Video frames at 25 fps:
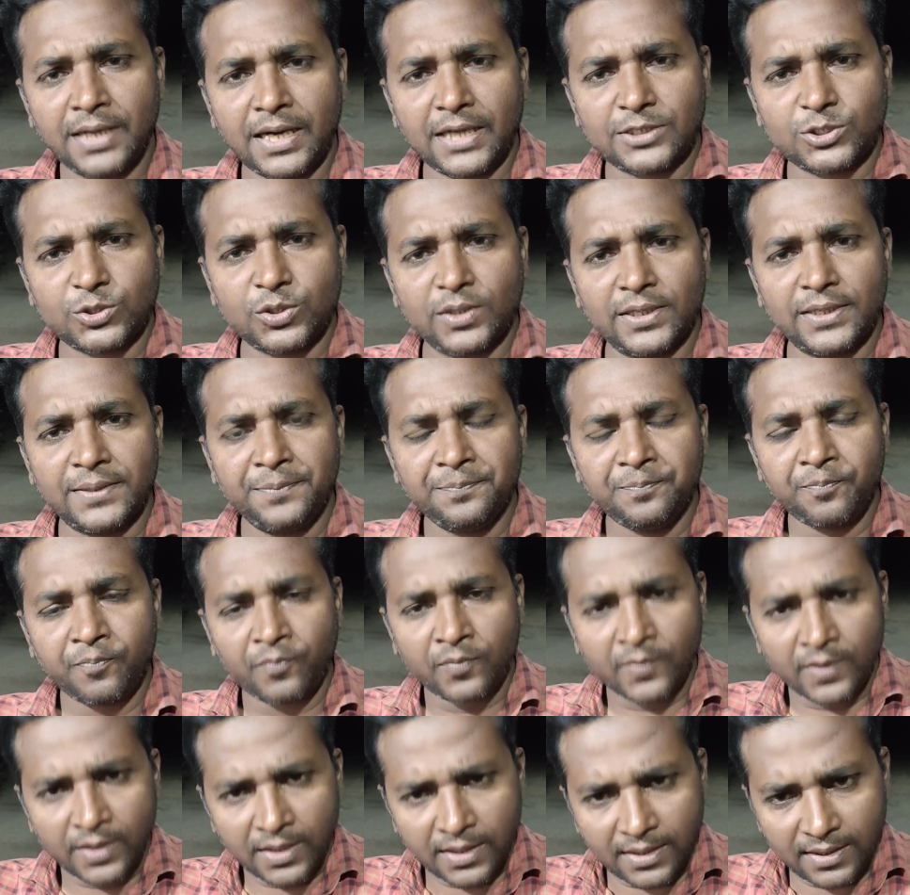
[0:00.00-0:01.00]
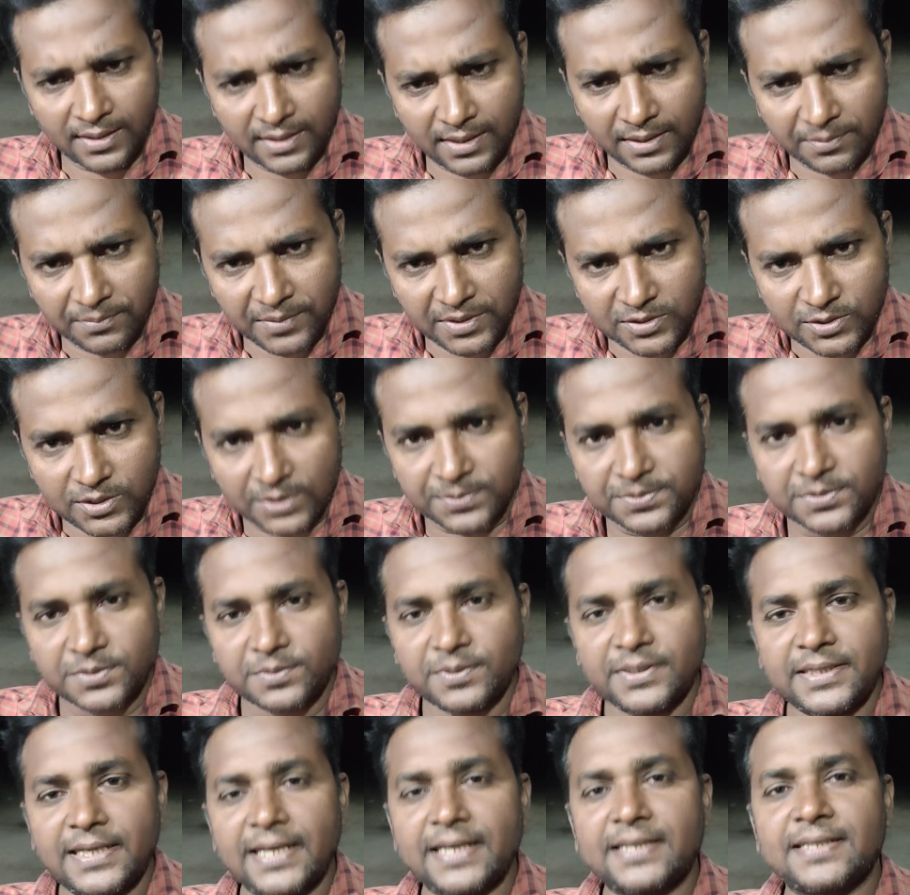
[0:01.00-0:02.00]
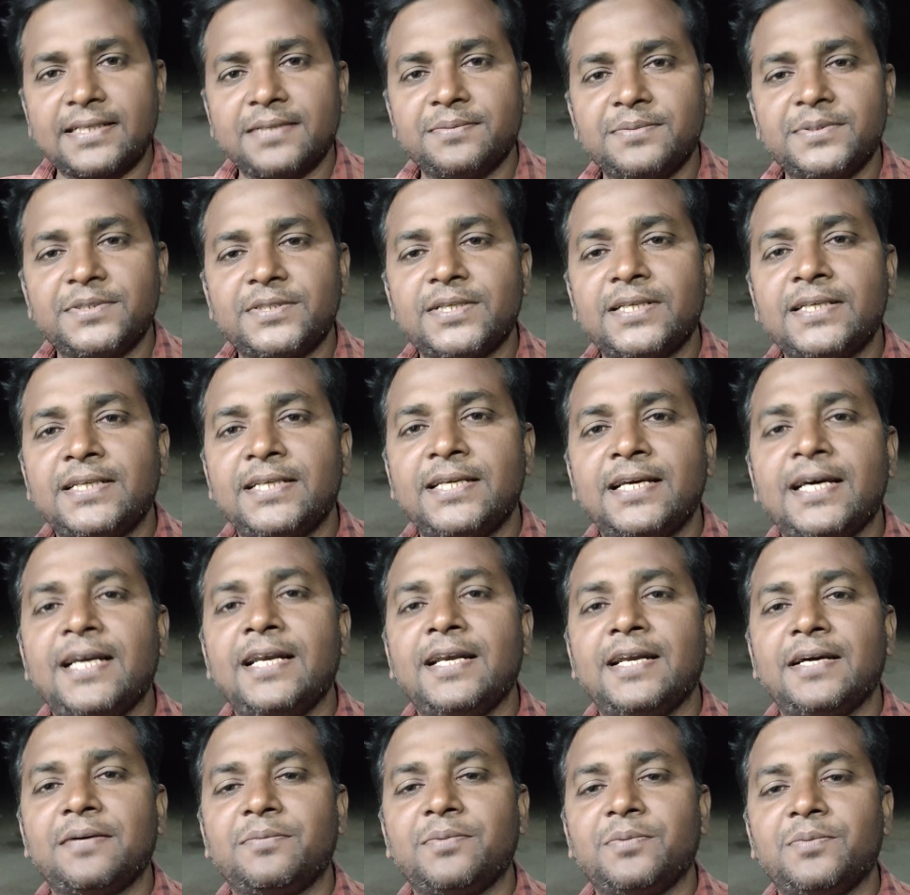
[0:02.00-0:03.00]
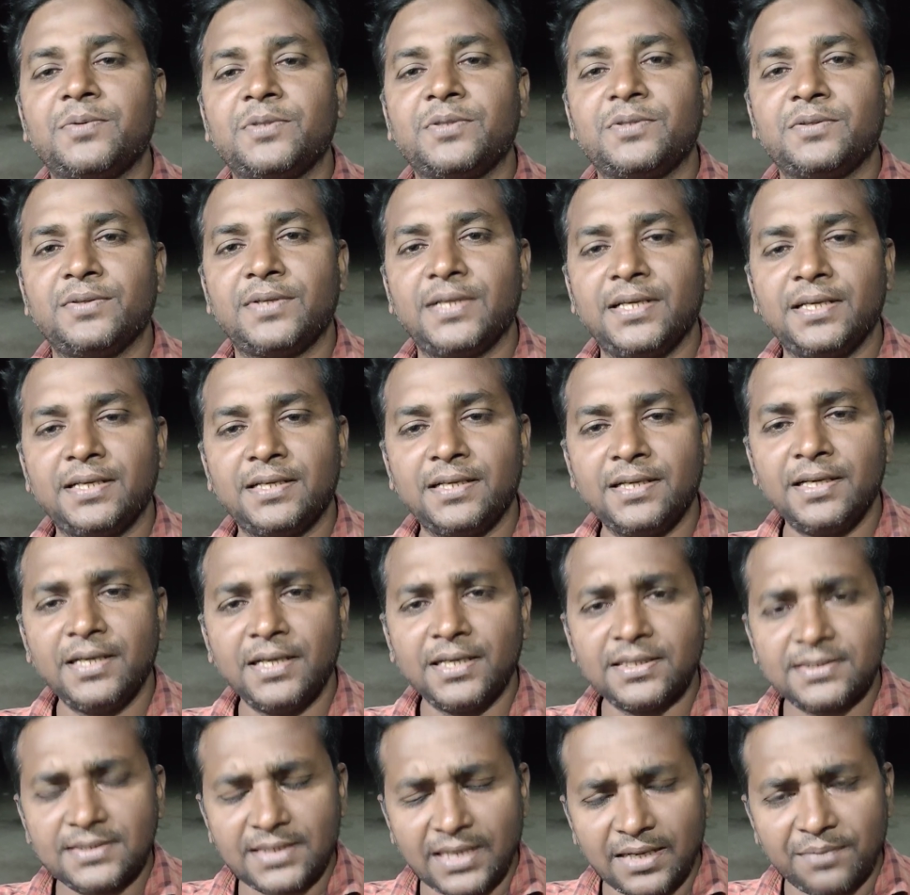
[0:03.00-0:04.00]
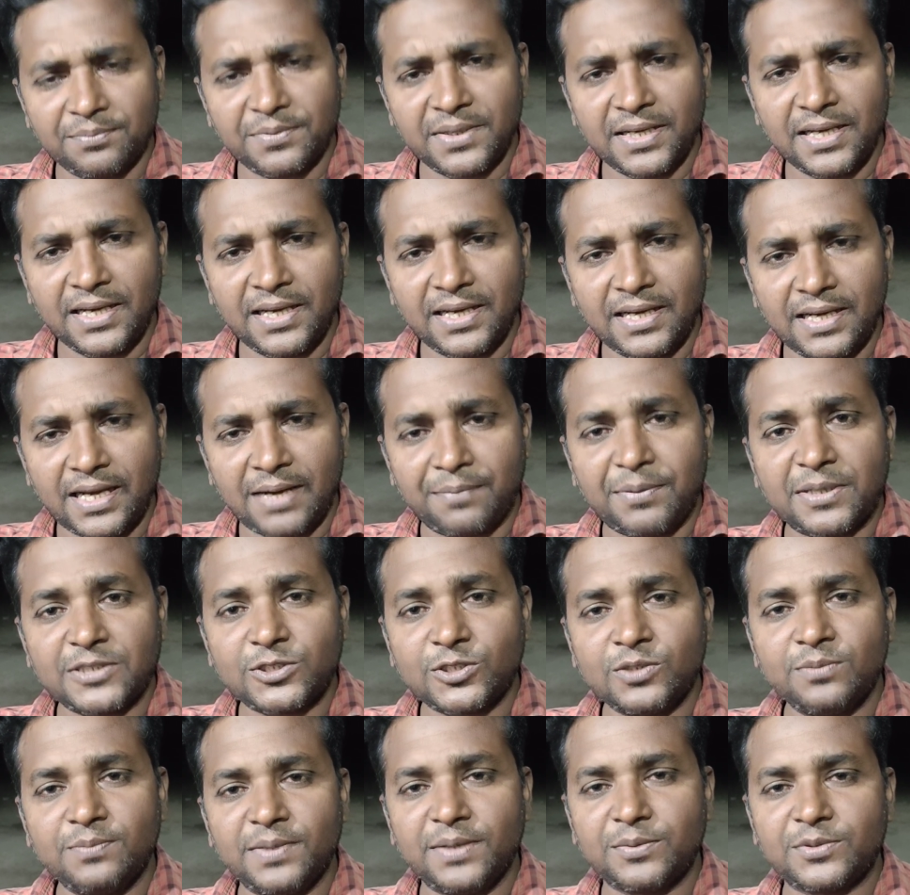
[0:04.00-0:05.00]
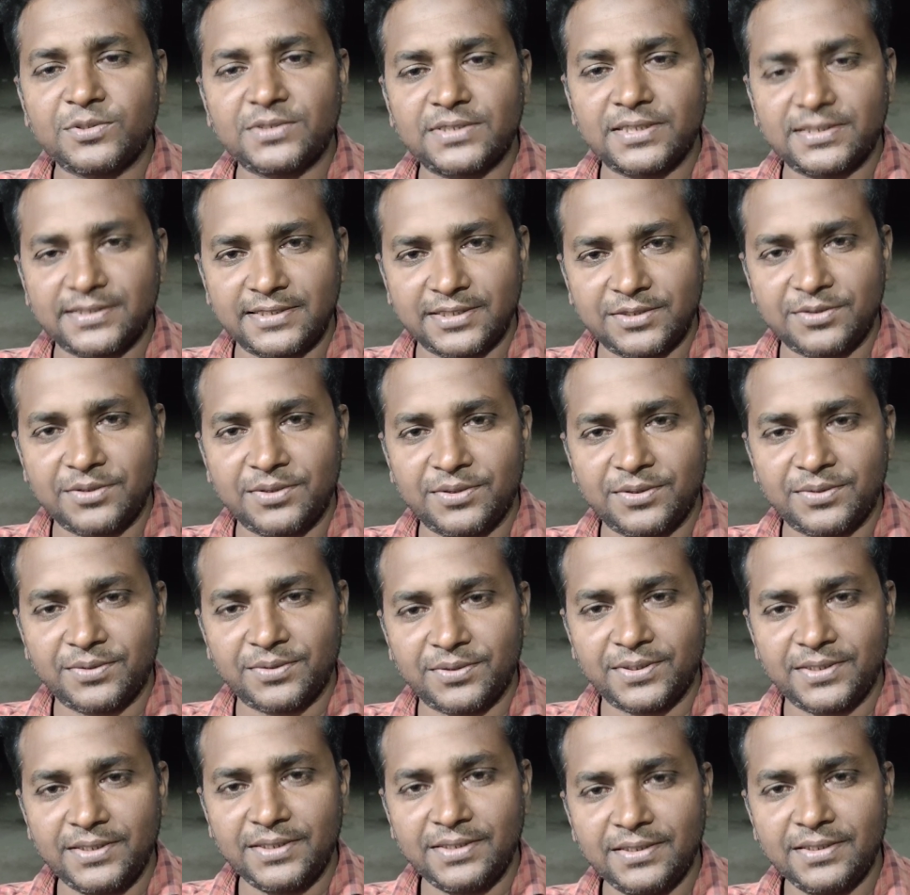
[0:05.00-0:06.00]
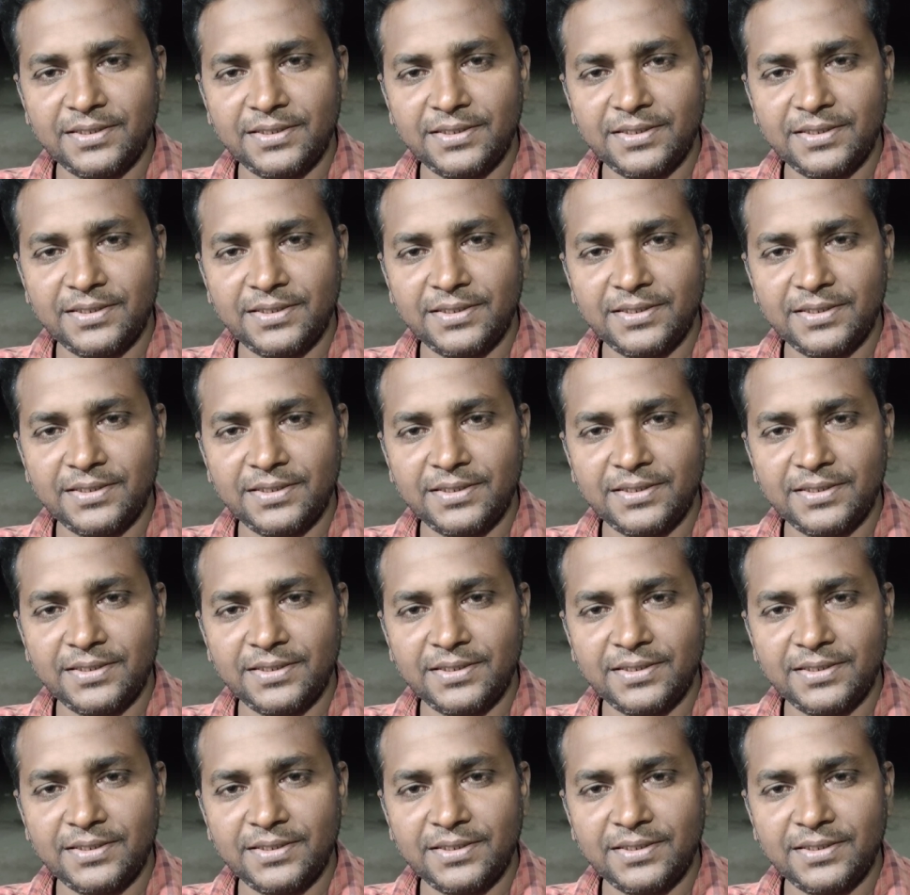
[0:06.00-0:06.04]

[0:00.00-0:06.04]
আসলে আমরা সবসময় একটা বিষয় খেয়াল রাখবো বন্ধুরা যে আমরা আবাসন ব্যবস্থা যেগুলো করি